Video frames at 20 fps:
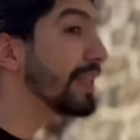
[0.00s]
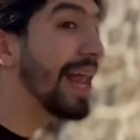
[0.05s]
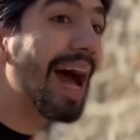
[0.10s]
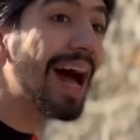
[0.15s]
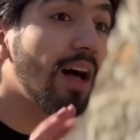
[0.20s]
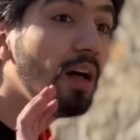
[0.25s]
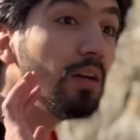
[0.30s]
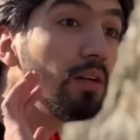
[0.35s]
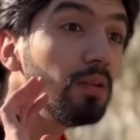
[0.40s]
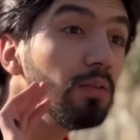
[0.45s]

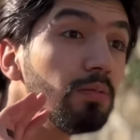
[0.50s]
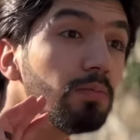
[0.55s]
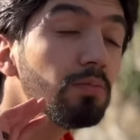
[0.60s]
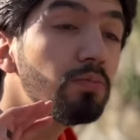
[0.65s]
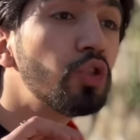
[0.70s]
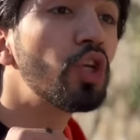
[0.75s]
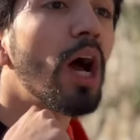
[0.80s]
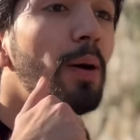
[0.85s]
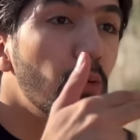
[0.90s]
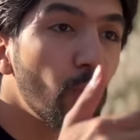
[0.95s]
نعم
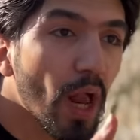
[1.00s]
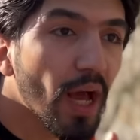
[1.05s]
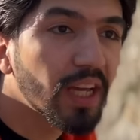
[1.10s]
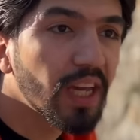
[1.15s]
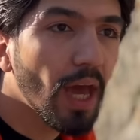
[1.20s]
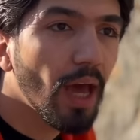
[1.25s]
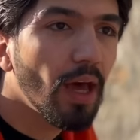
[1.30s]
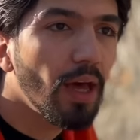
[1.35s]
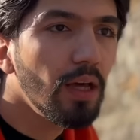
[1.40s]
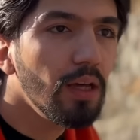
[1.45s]
جابوا لك
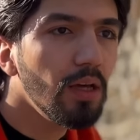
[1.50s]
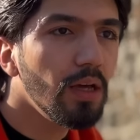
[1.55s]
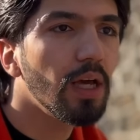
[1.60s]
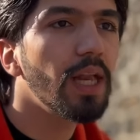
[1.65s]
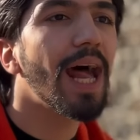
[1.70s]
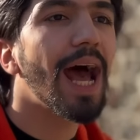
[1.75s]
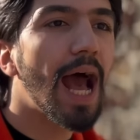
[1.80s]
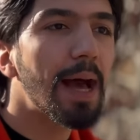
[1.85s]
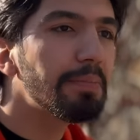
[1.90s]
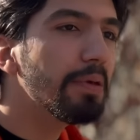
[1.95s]
اياها لا
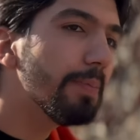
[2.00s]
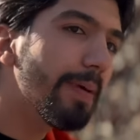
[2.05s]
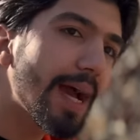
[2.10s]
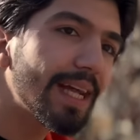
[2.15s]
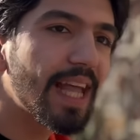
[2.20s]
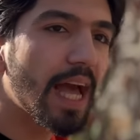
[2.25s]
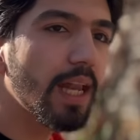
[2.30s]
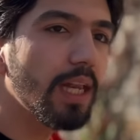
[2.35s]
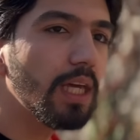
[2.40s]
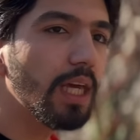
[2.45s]
حبيبي يا
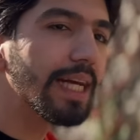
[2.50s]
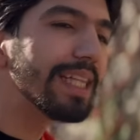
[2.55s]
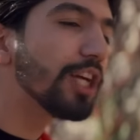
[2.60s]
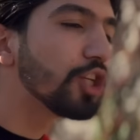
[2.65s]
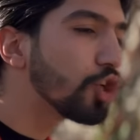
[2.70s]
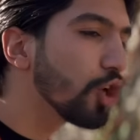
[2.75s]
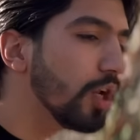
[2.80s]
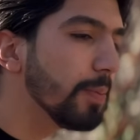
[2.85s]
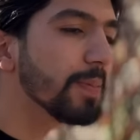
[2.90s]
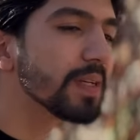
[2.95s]
دالي انا
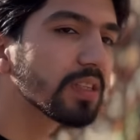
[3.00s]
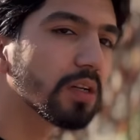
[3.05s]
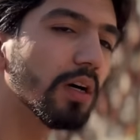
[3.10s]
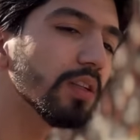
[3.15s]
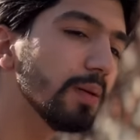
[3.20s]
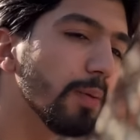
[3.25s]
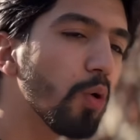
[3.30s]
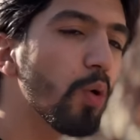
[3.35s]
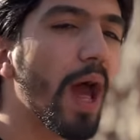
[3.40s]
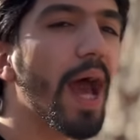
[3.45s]
شريف بصلاتي
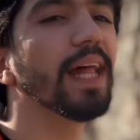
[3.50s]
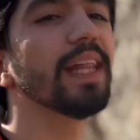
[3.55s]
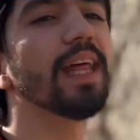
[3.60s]
بقول لحد